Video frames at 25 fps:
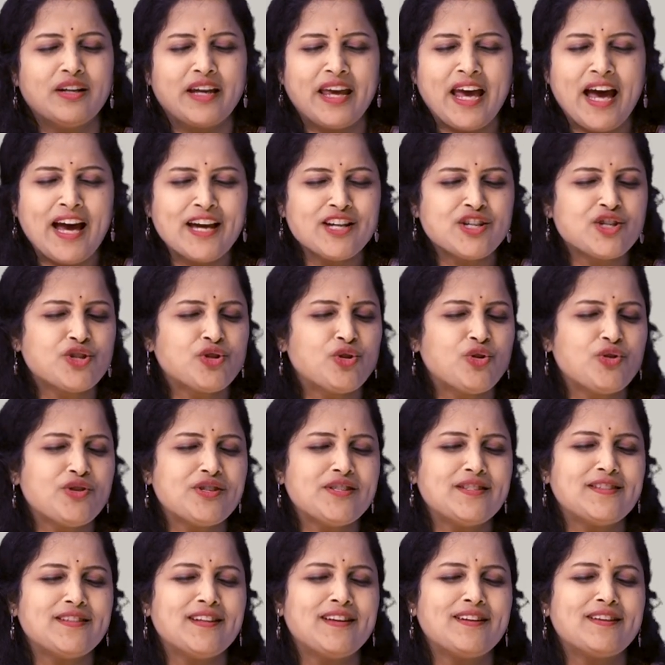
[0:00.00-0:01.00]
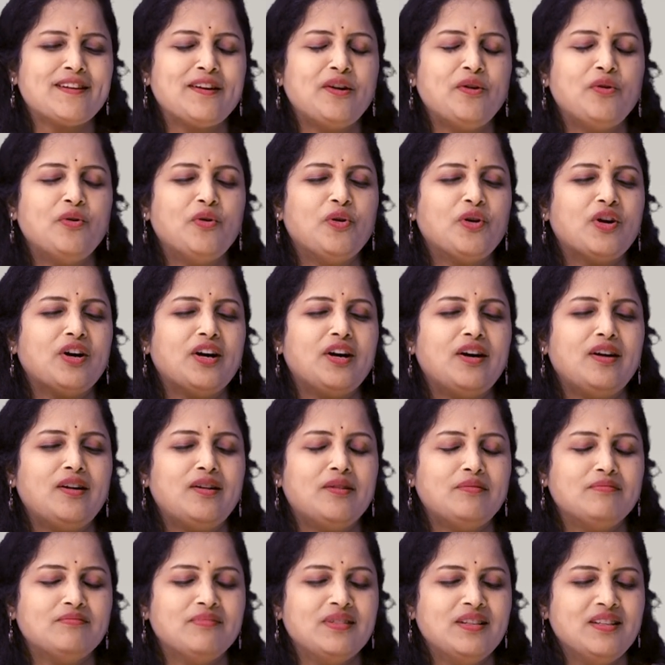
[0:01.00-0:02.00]
క్యాష్తో ఇస్తారా ఒక
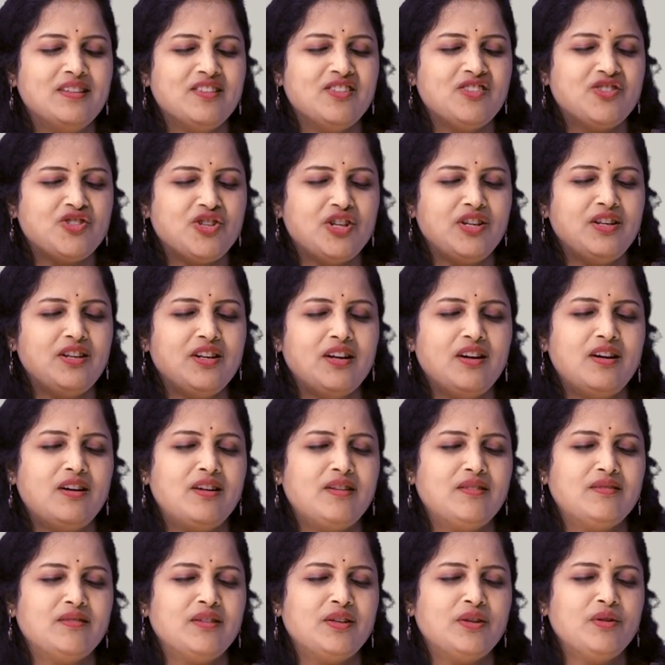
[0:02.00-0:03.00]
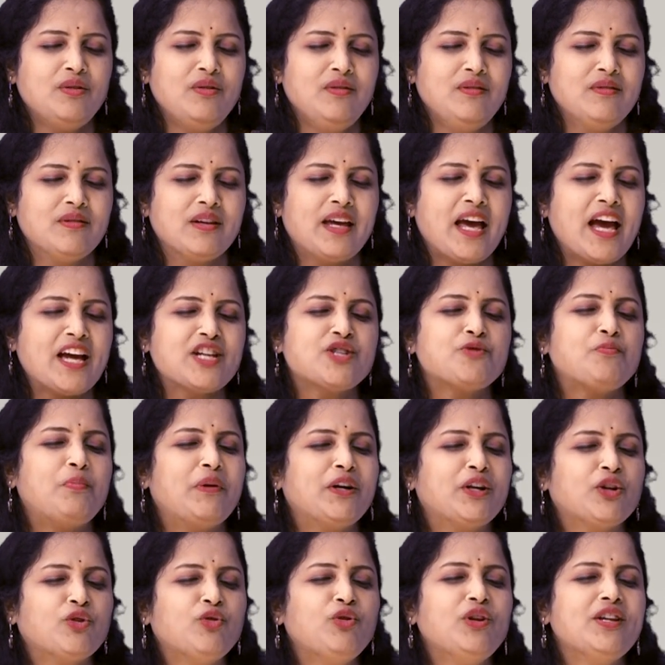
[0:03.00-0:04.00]
చిన్న యూనో క్యాష్
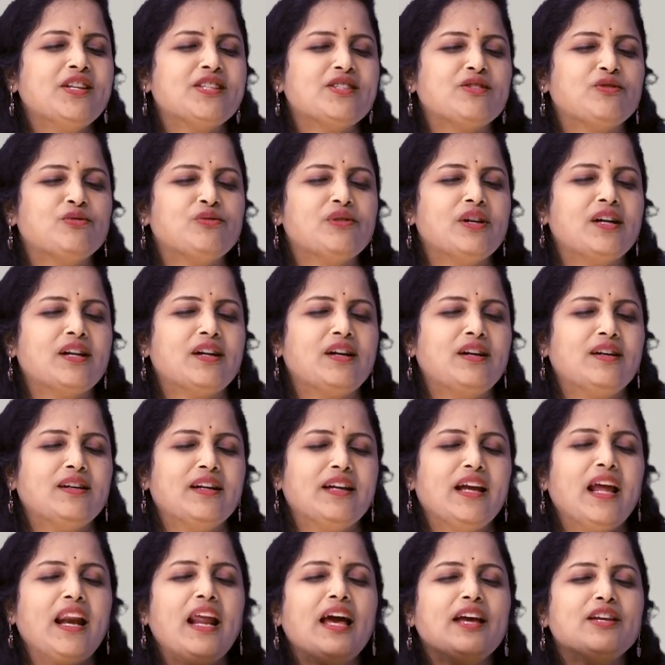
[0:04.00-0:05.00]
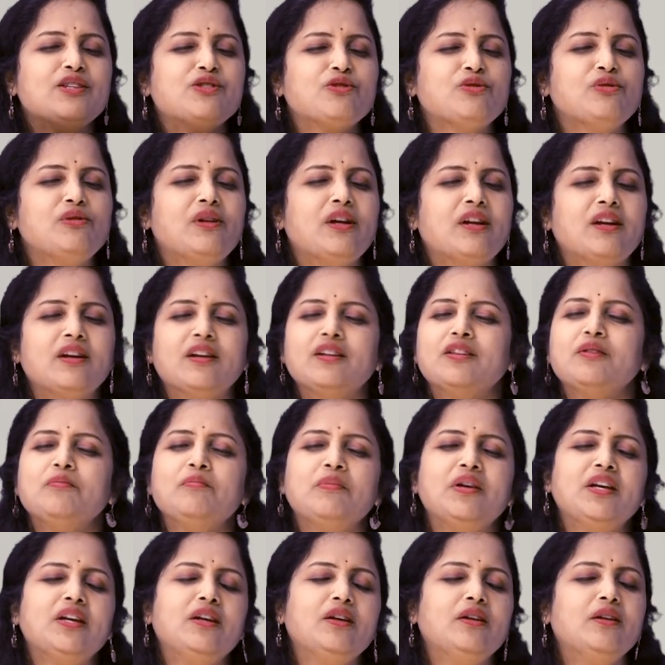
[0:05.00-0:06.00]
పట్టుకుని ఇస్తున్నారా ఎలా ఇస్తున్నారా అనేది
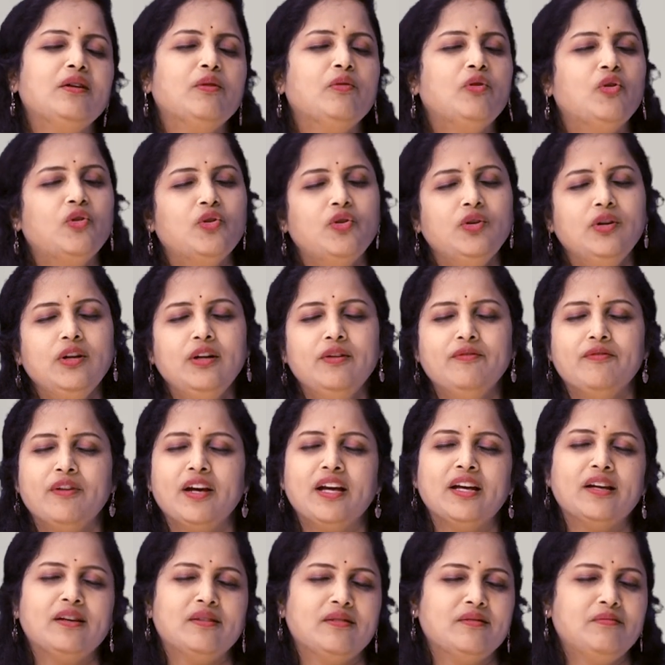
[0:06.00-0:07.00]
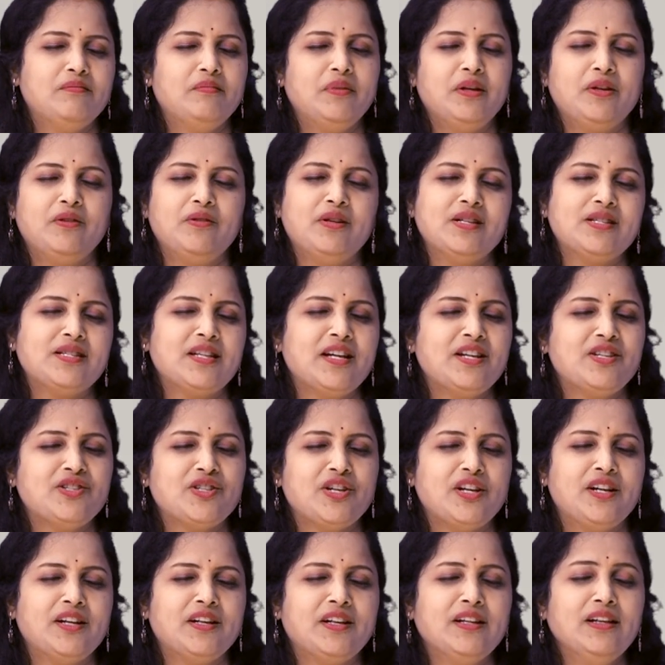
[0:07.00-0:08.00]
మీ ఓన్ వే మీరు డిసైడ్
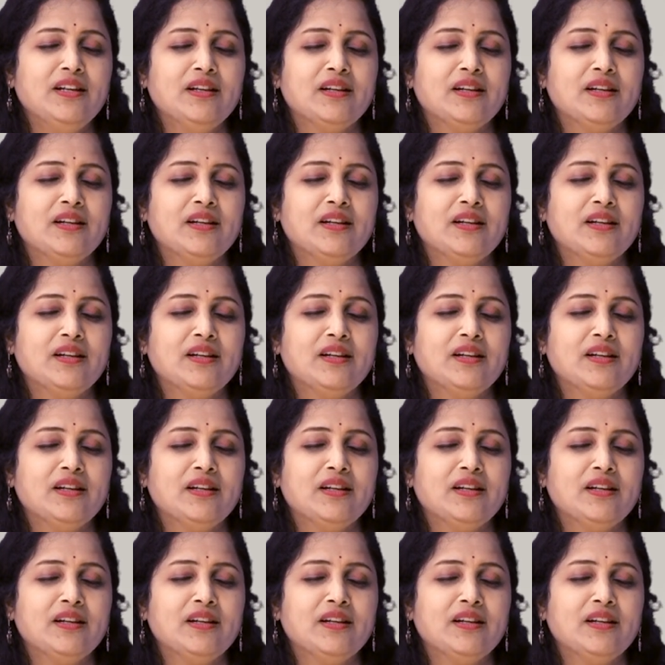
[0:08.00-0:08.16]
చేయండి